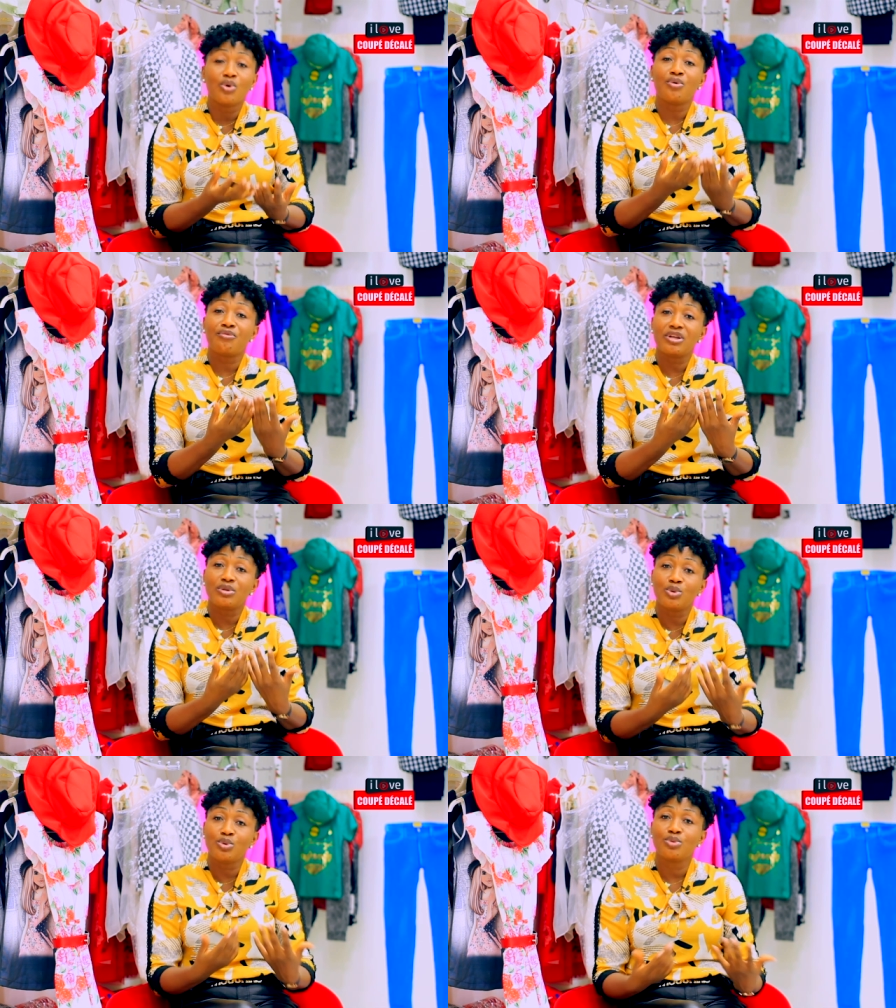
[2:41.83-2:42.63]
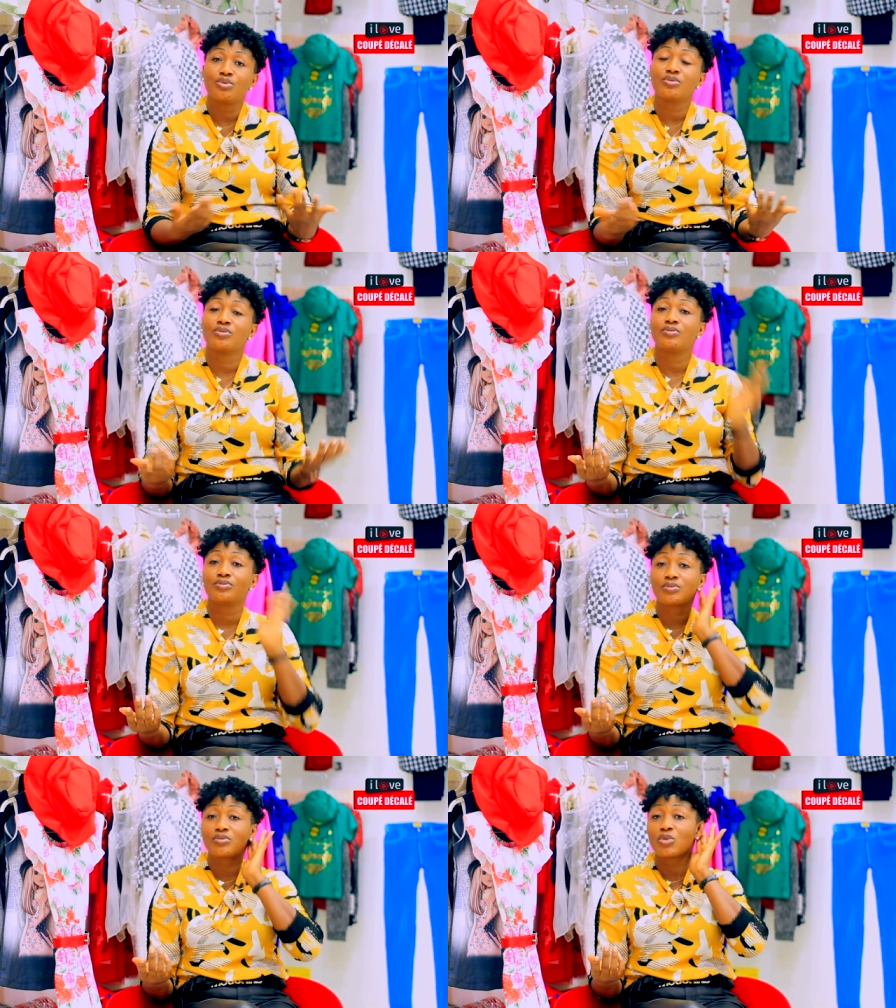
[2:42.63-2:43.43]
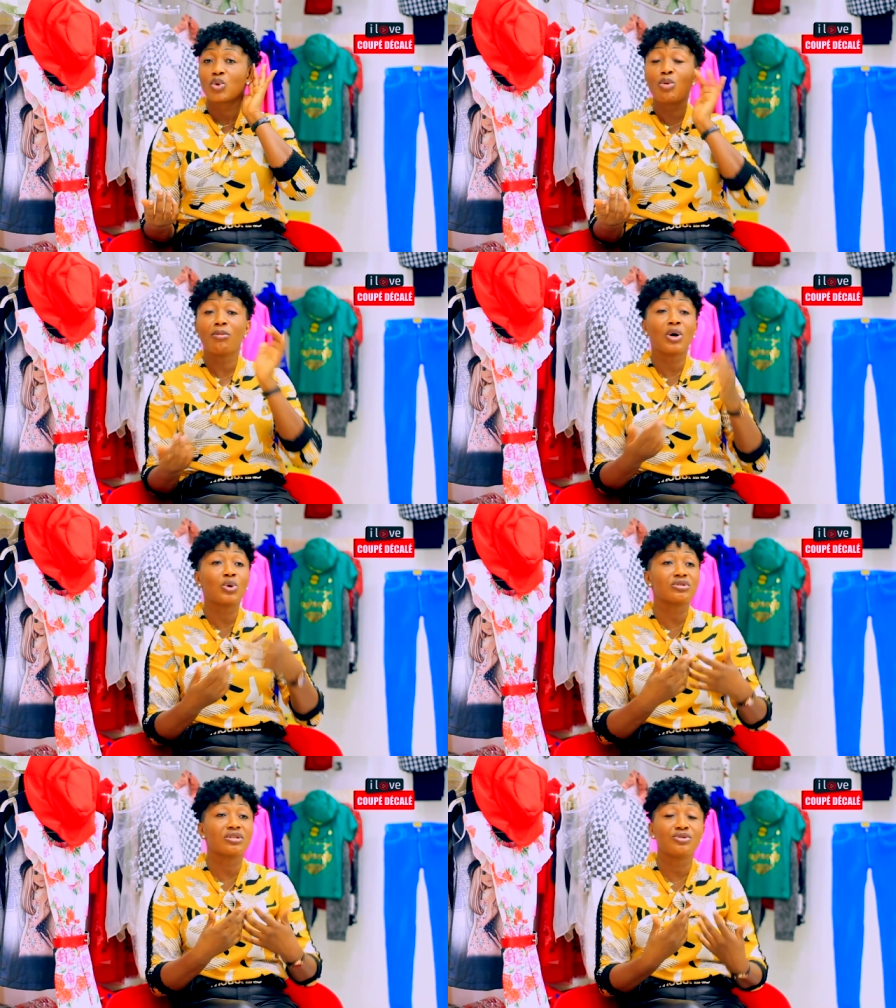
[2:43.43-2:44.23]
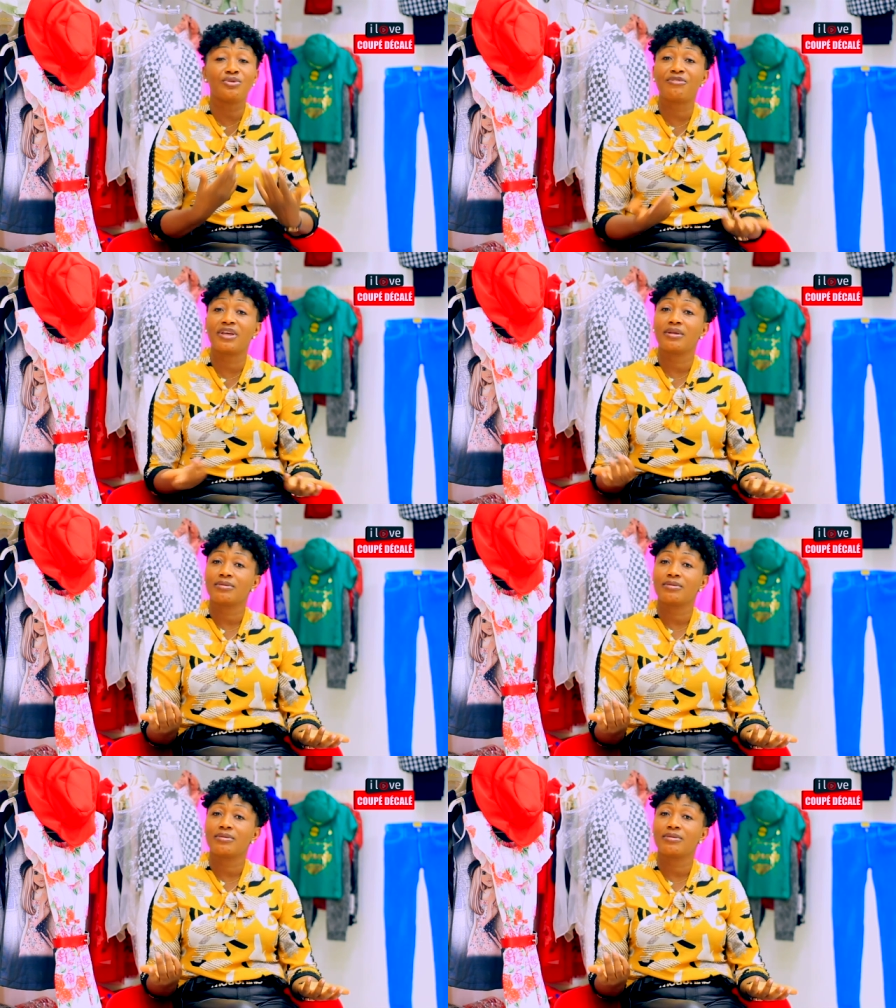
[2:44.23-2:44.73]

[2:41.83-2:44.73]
on fait dou. Comme moi, Constance le fait.